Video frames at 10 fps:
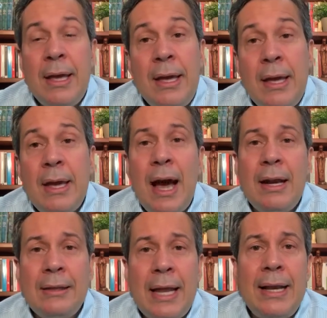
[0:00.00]
y
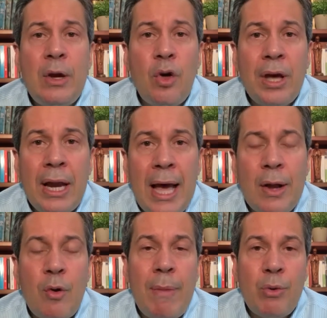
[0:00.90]
al técnico de
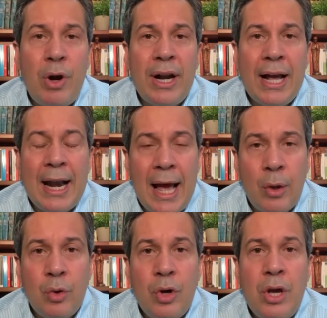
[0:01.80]
Claro, Manuel
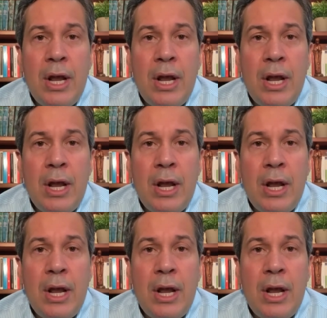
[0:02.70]
Regalado.